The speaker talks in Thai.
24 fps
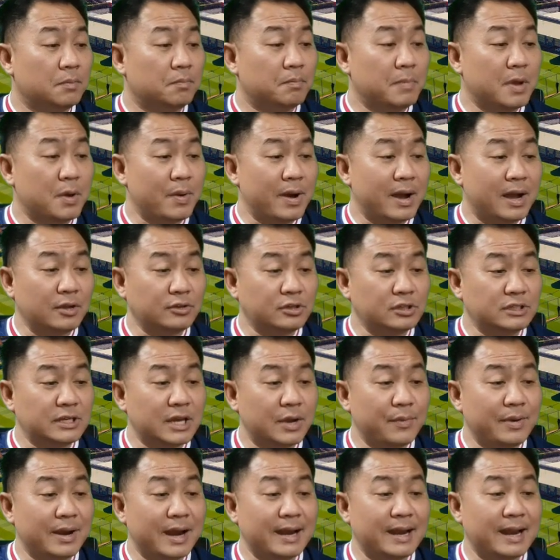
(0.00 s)
ไม่ว่าเขาจะใช้
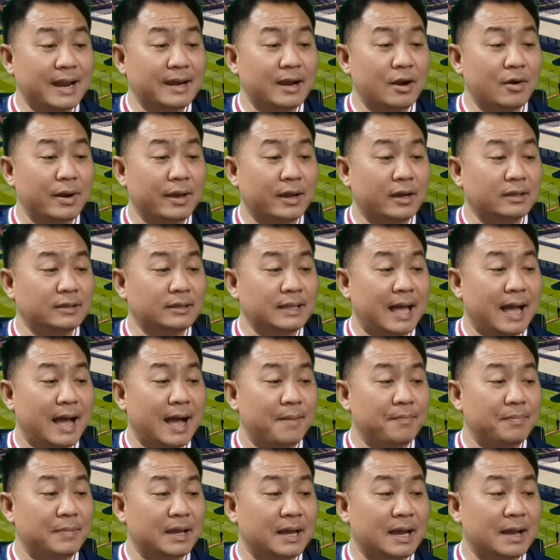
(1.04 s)
เวลานั้นเท่าไหร่ก็ตา
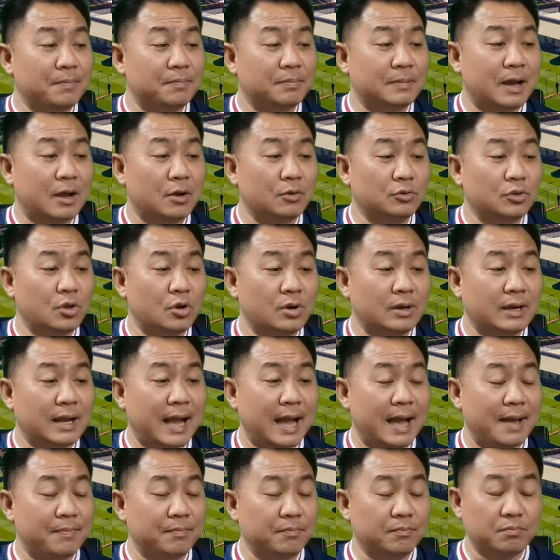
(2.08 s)
มนะครับ เขาต้อง
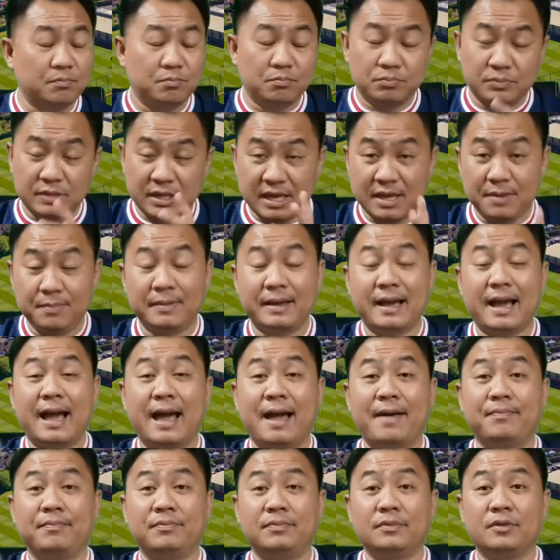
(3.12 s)
การทีมงา
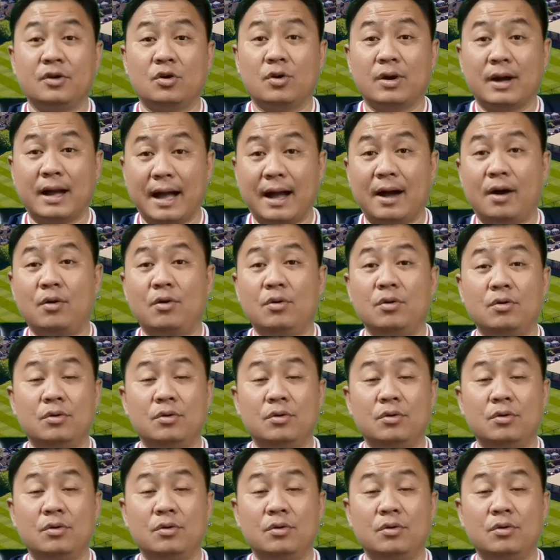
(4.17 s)
นของเขา